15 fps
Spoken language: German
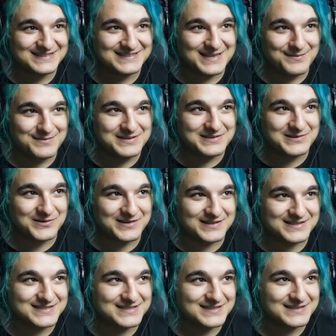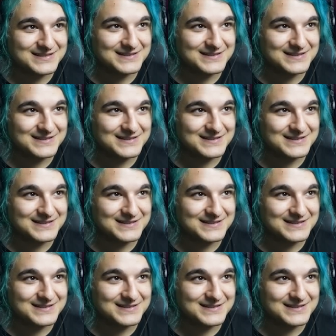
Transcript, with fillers: Da bin ich glücklich.